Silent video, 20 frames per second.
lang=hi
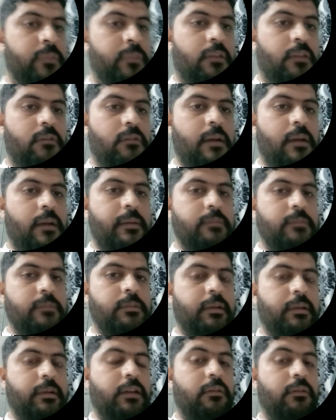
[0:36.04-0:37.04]
वहाँ पे आप
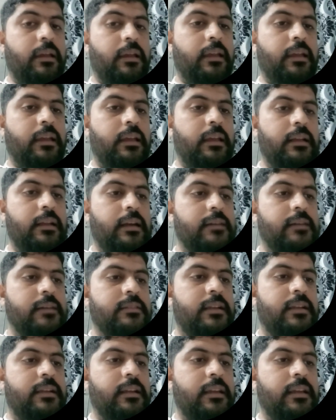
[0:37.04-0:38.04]
जमा करवाएंगे
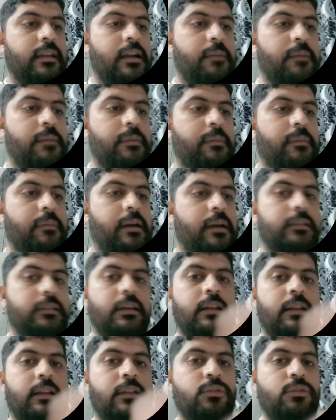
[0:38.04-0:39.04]
लास्ट डेट की यहाँ पे बात
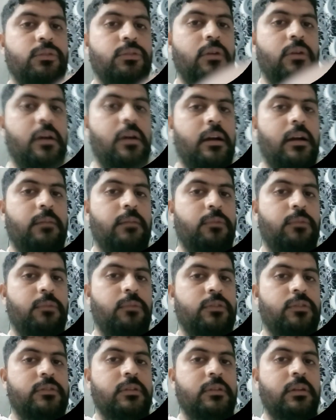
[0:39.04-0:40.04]
कर लें तो
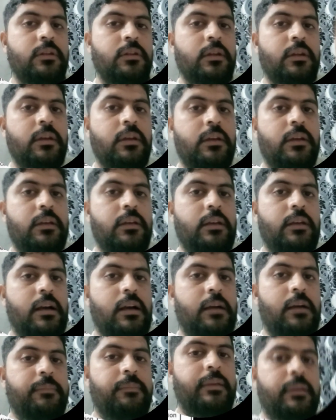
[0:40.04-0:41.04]
आलमोस्ट यहाँ पे